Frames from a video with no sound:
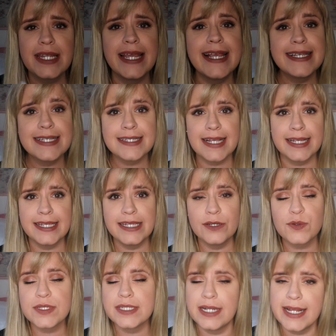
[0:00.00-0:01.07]
Esses
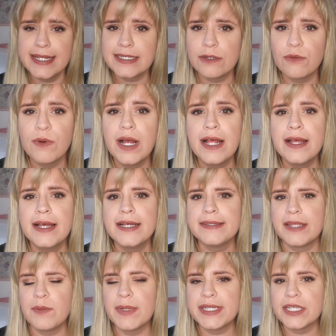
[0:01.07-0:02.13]
aqui, os três são
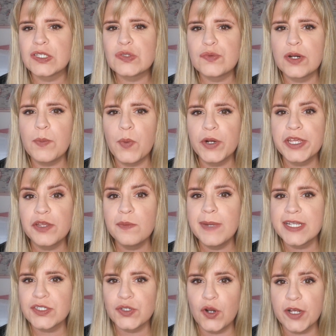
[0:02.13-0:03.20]
tem uma textura um pouquinho
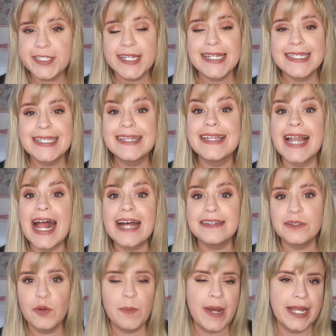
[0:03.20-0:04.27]
mais grossa, eles
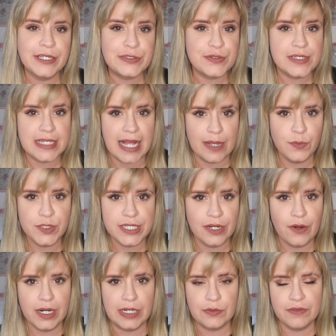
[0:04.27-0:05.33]
hidratam mais os lábios
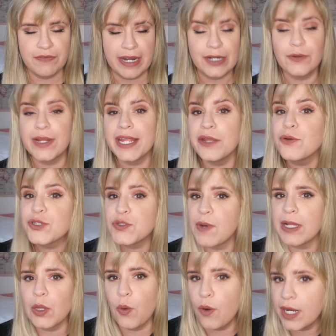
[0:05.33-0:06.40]
agora no inverno. Eu
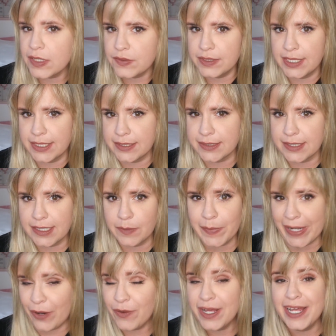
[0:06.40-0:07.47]
sou a louca do hidratante
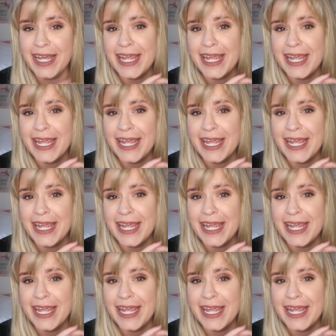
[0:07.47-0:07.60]
labial.